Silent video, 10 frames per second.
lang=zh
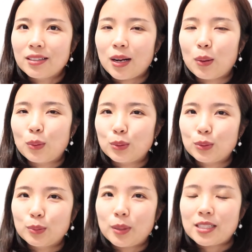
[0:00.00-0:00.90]
然后我
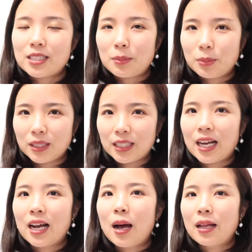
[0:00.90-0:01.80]
就把这些饼
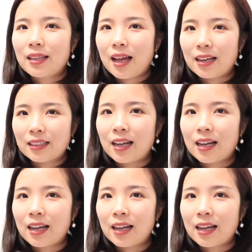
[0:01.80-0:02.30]
干啊糖